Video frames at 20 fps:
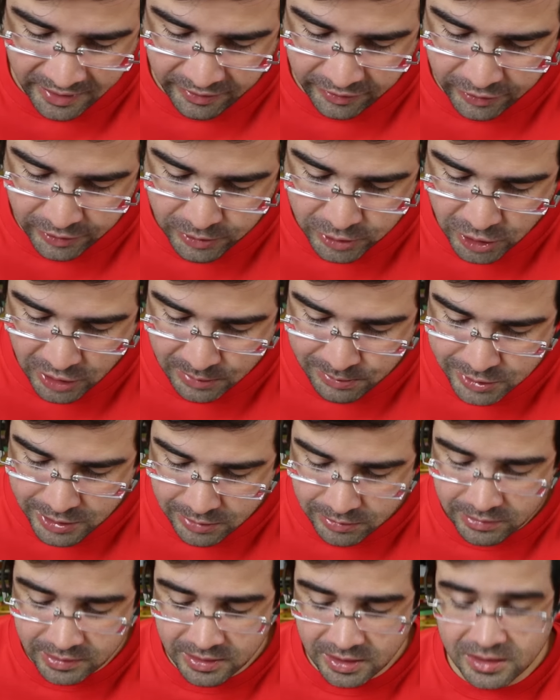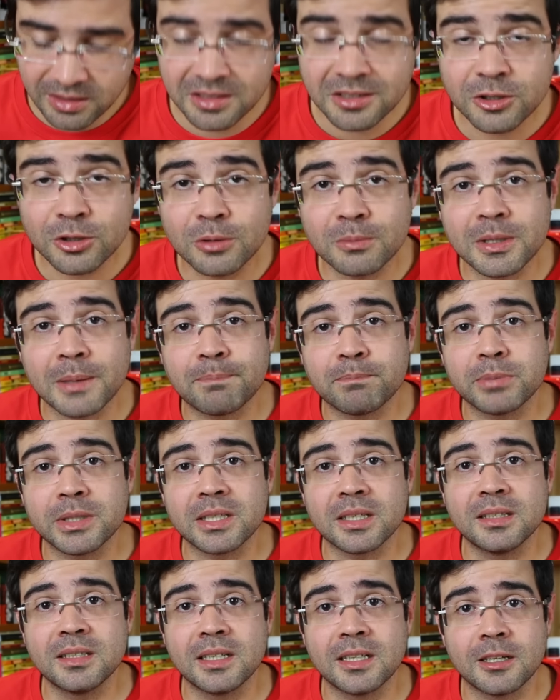Foi um dia muito triste, uma
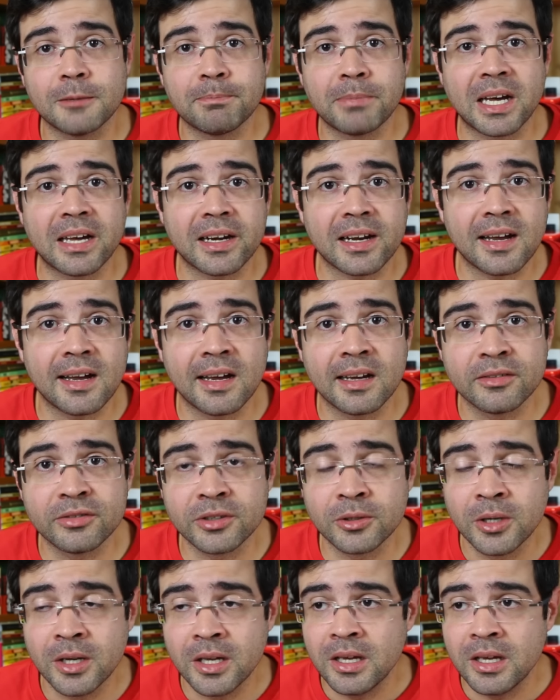perda irreparável,